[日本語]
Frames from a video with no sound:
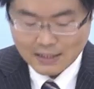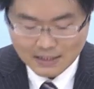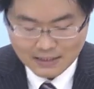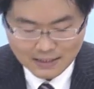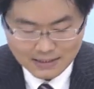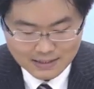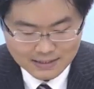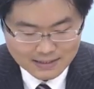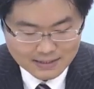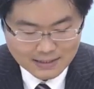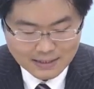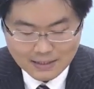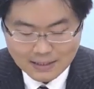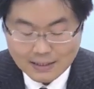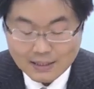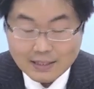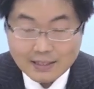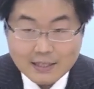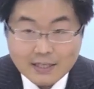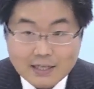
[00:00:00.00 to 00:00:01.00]
はい、
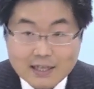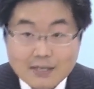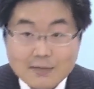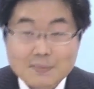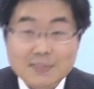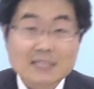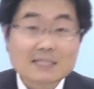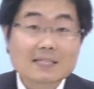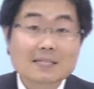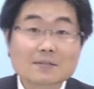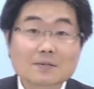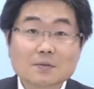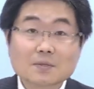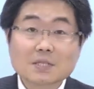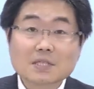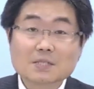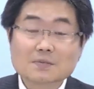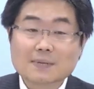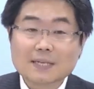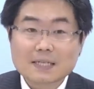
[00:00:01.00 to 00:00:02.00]
皆さん
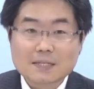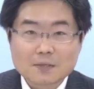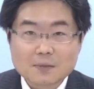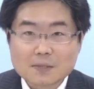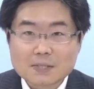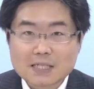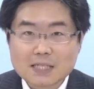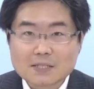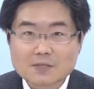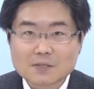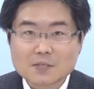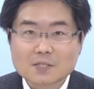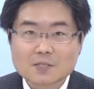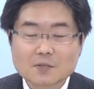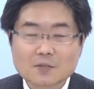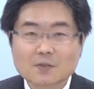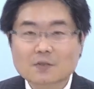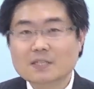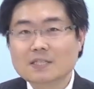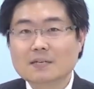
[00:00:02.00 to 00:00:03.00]
こんにちは。行政書
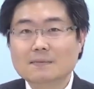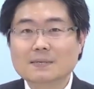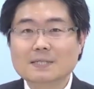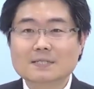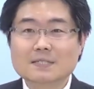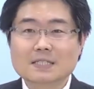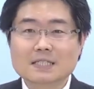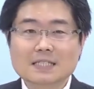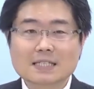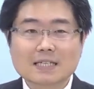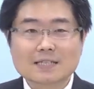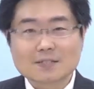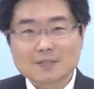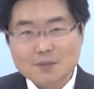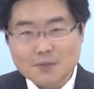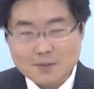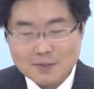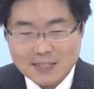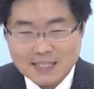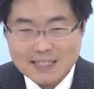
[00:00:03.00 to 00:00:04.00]
士の山口
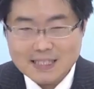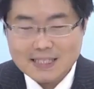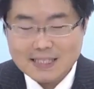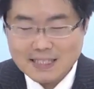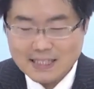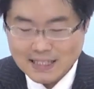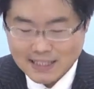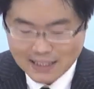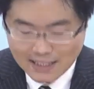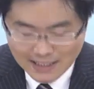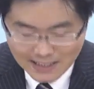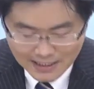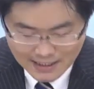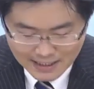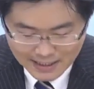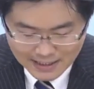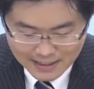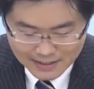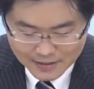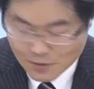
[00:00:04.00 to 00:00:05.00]
拓郎です。
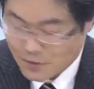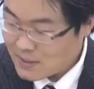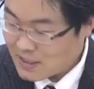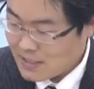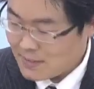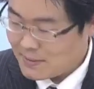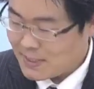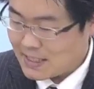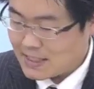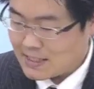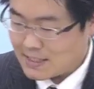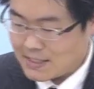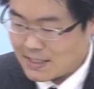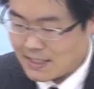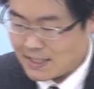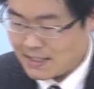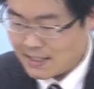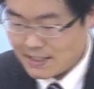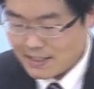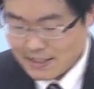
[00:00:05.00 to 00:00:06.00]
今回はです
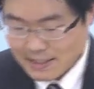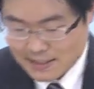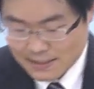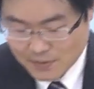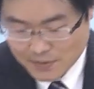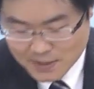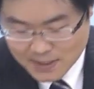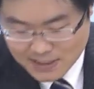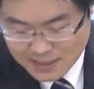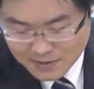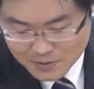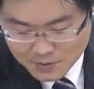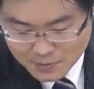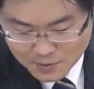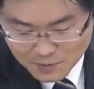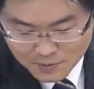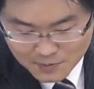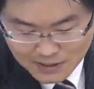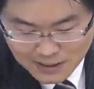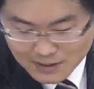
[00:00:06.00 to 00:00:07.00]
ね、こちらの
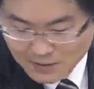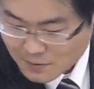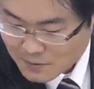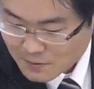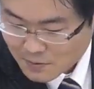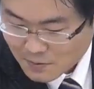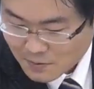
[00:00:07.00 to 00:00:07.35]
ちょっとタイトルの